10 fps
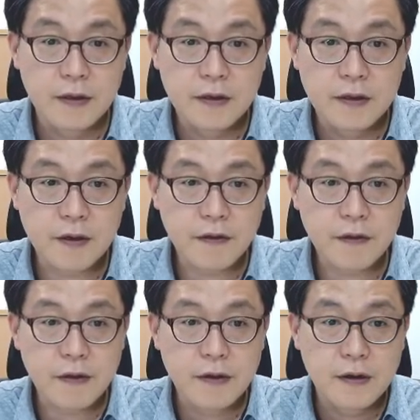
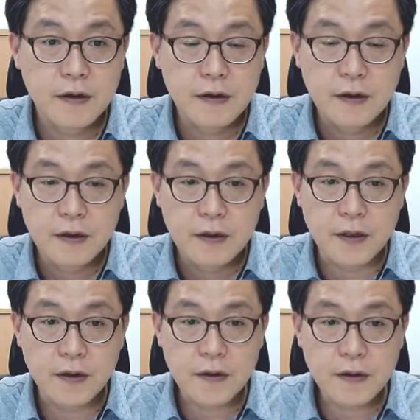그래서
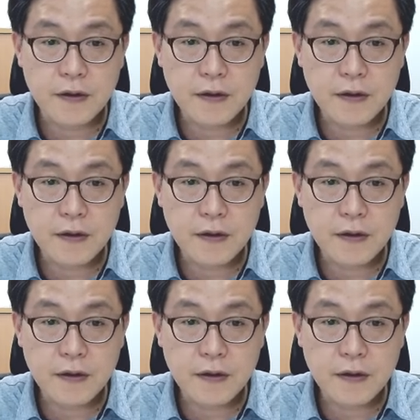여러